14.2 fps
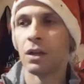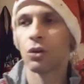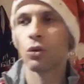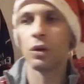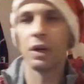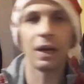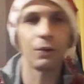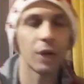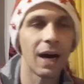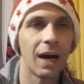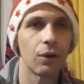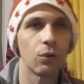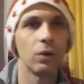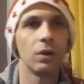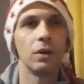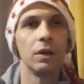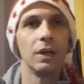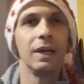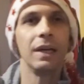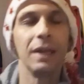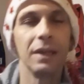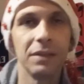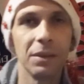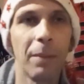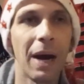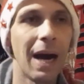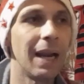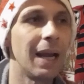con Lautaro, eh,
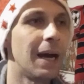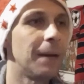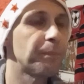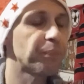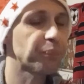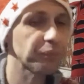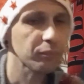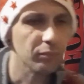Dybala